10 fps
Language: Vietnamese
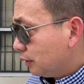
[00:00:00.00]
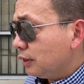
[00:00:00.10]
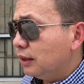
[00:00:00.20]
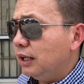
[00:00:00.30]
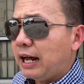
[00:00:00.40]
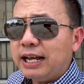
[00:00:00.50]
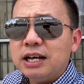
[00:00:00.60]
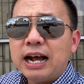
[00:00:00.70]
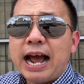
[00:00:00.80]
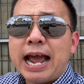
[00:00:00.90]
thì nãy giờ
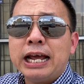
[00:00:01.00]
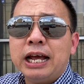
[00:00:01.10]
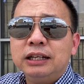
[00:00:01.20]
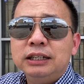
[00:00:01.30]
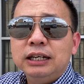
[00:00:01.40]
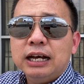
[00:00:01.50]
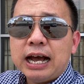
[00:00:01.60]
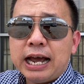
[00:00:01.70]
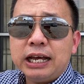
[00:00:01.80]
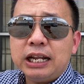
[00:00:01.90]
hai
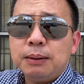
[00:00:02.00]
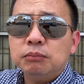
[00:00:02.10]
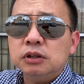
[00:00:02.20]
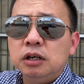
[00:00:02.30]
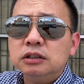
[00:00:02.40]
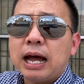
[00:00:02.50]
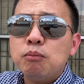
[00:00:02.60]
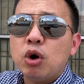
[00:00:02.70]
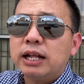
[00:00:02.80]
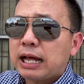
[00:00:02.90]
hai anh em đứng tám qua tám